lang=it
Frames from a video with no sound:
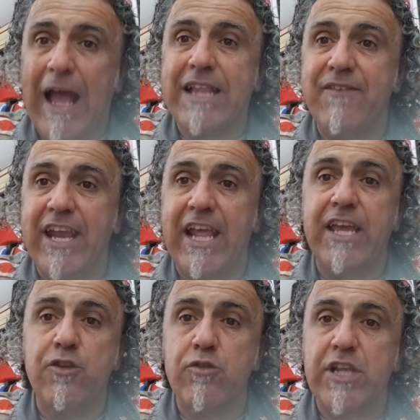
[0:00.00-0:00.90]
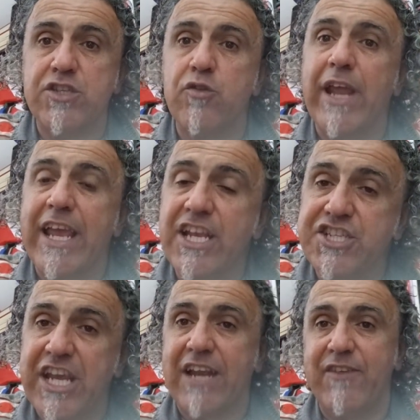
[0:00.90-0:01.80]
ad avere in dotazione il
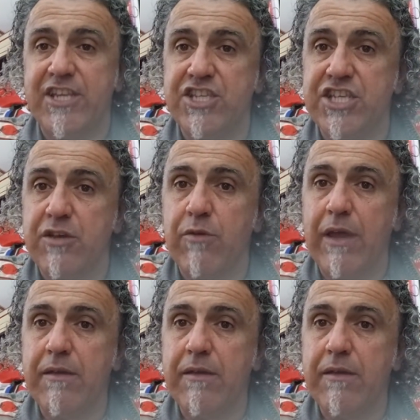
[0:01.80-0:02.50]
CR-25